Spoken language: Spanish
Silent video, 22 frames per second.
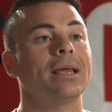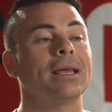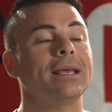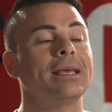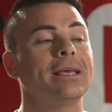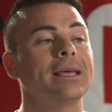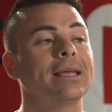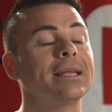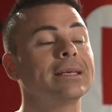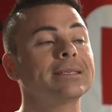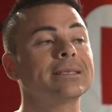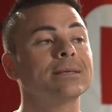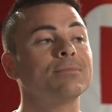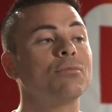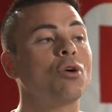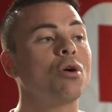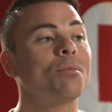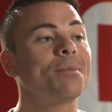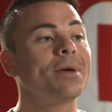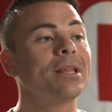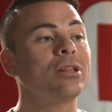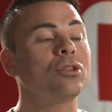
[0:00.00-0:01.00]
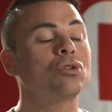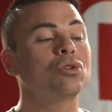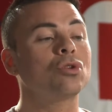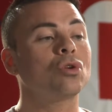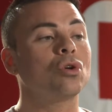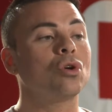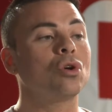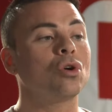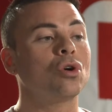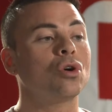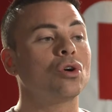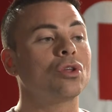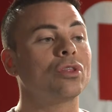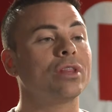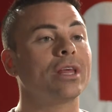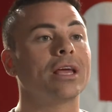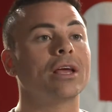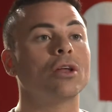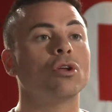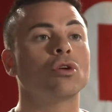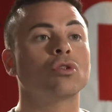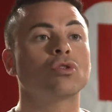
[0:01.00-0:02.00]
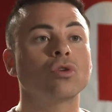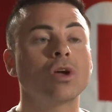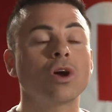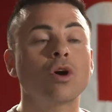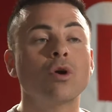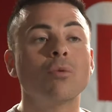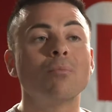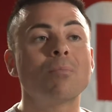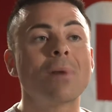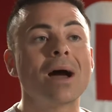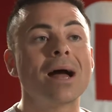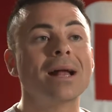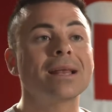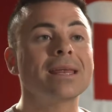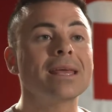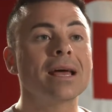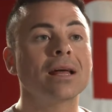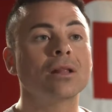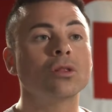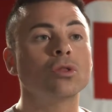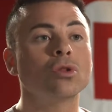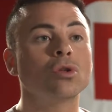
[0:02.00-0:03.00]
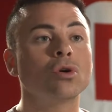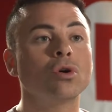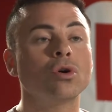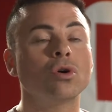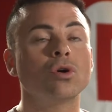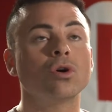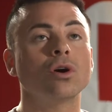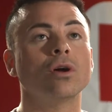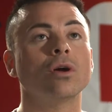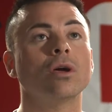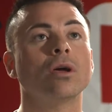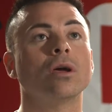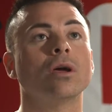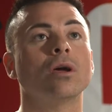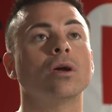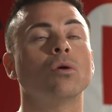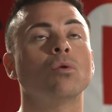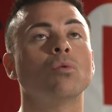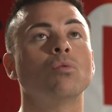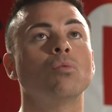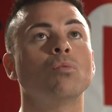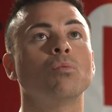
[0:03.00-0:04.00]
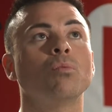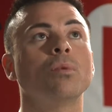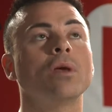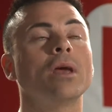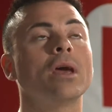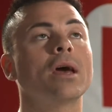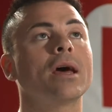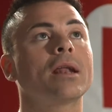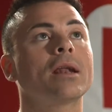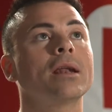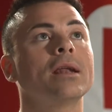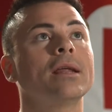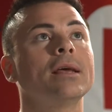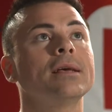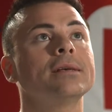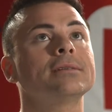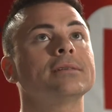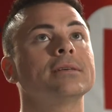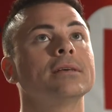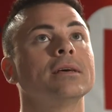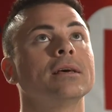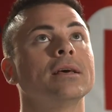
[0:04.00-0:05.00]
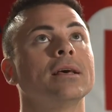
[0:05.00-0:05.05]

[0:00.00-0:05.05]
Y en ese momento de que lo estoy acompañando, eh, un viernes